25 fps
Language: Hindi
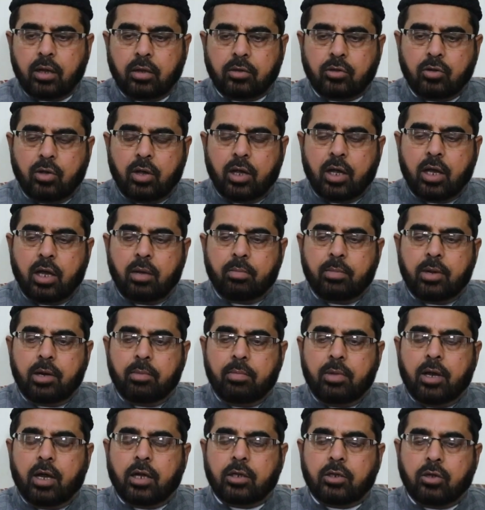जो है अमन
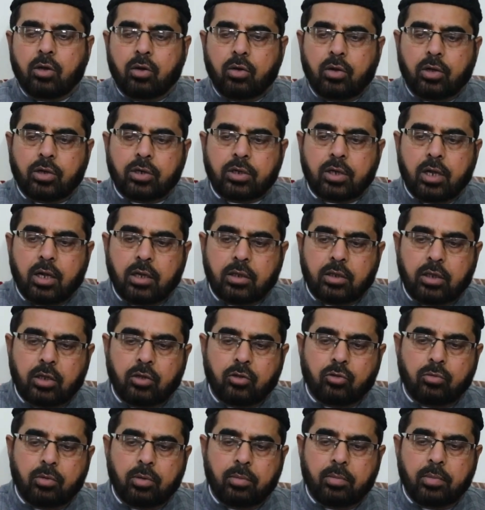में आ जाओगे शांति
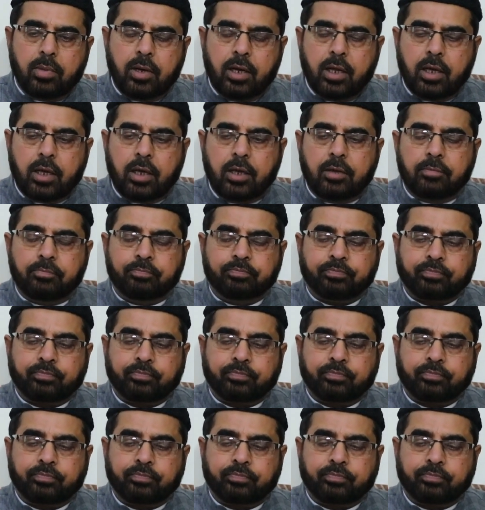तुम्हें मिलेगी